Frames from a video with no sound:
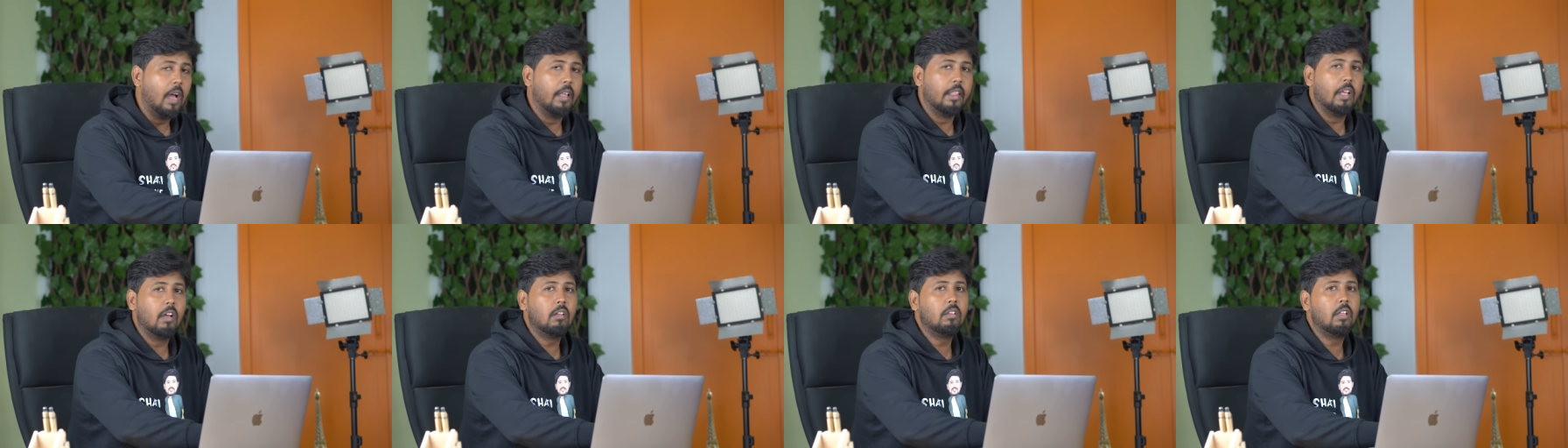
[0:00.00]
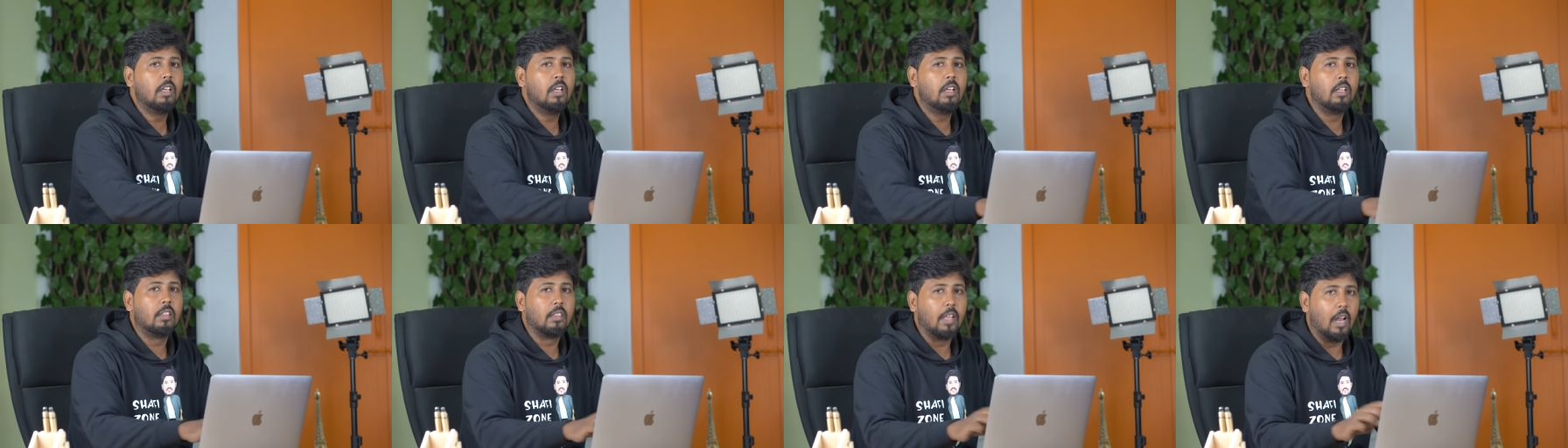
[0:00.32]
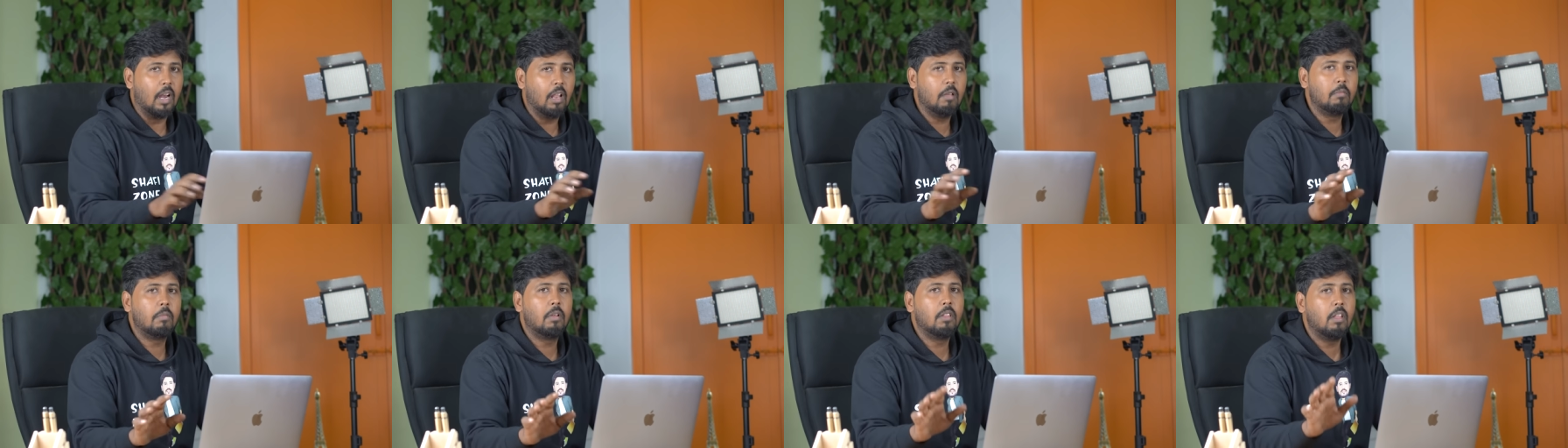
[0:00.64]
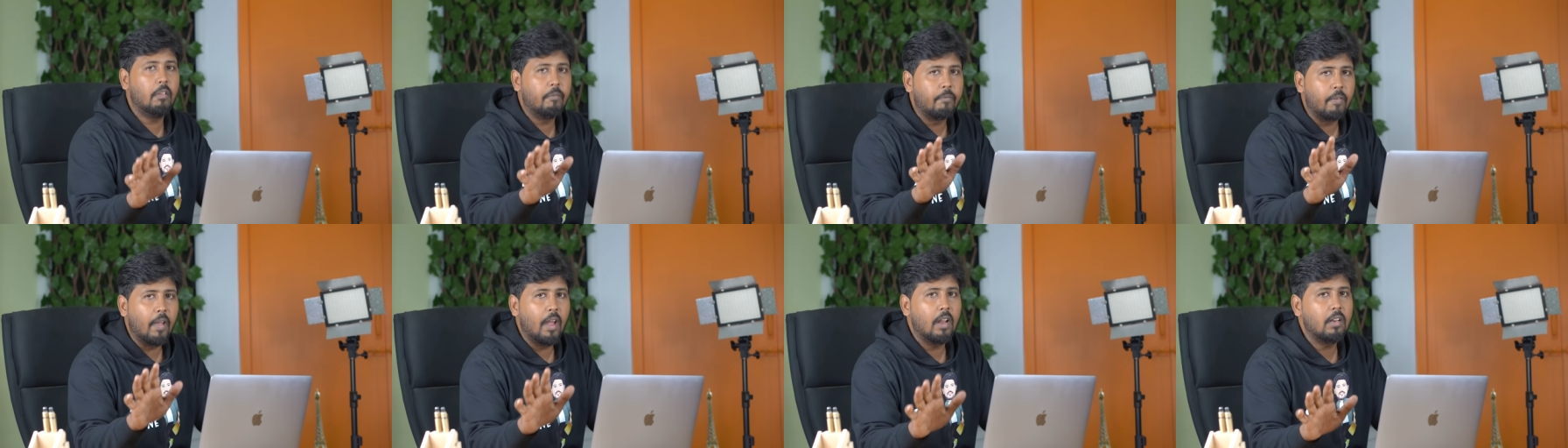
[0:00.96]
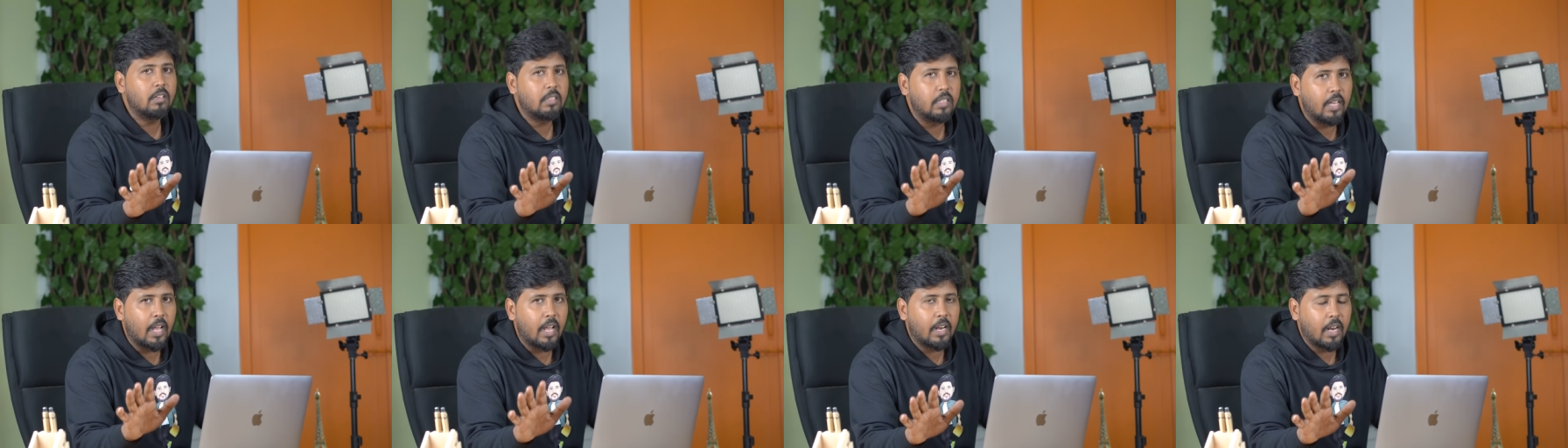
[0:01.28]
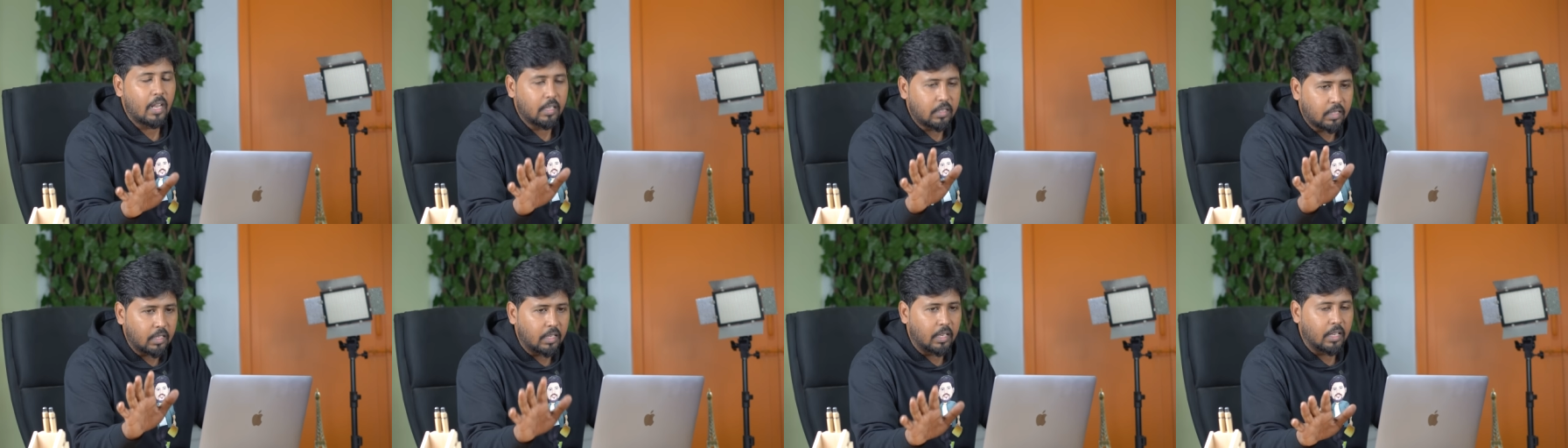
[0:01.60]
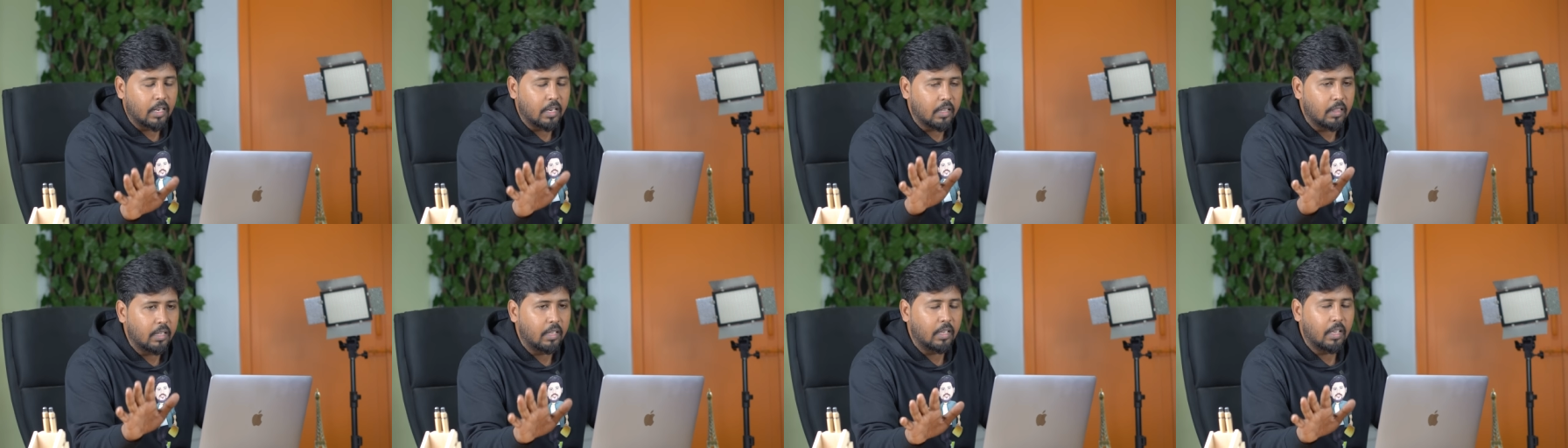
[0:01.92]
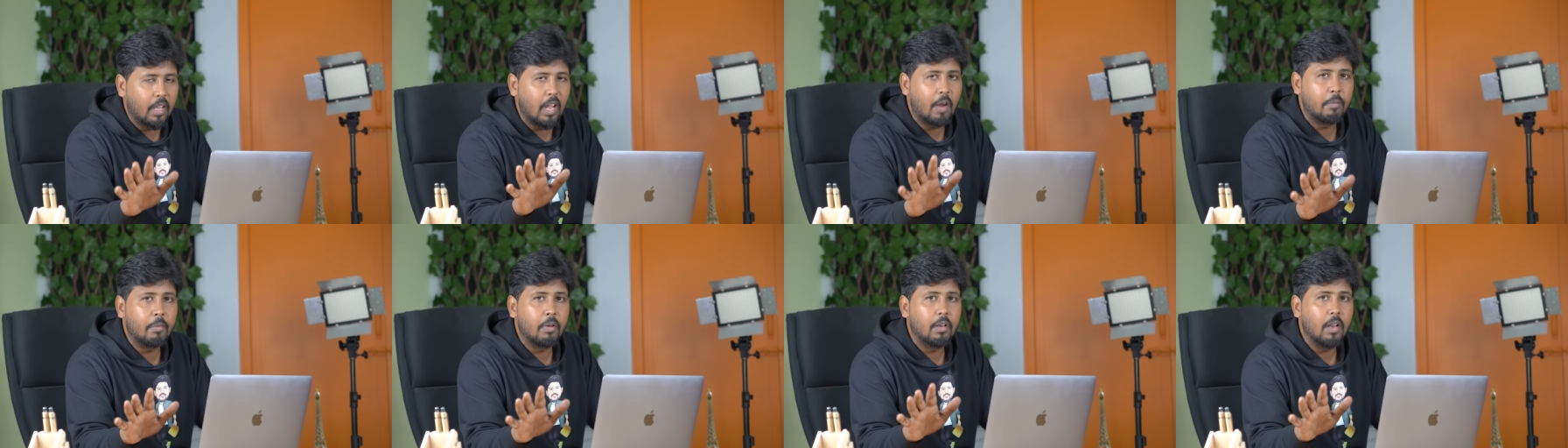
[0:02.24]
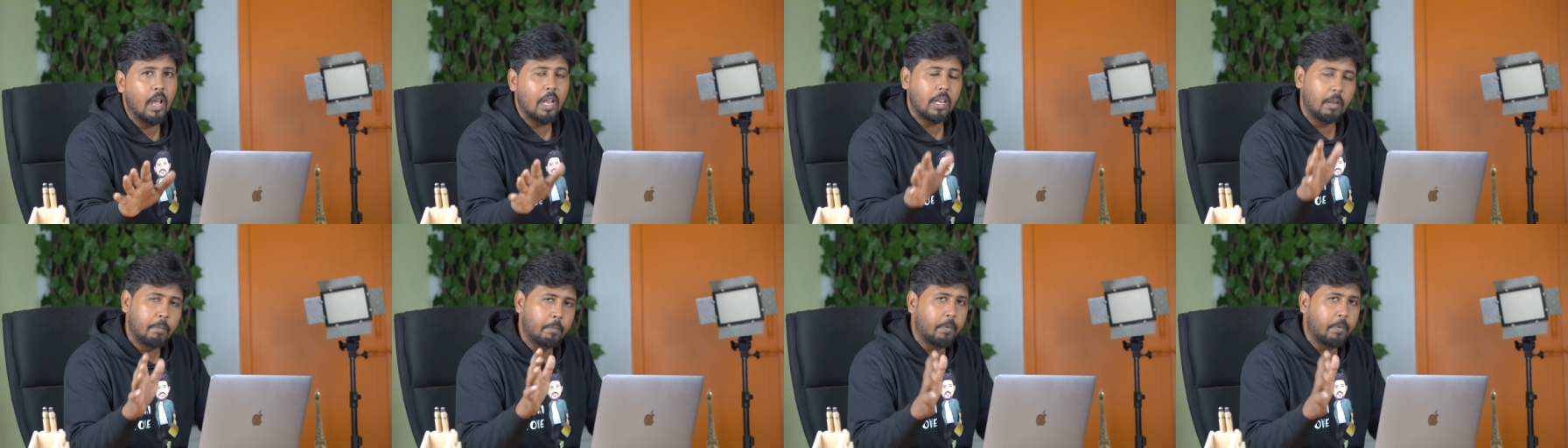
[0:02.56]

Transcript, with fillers: அதாவது தளபதி ஃபேன்ஸ் யாராச்சும் இருந்தீங்க அப்படின்னா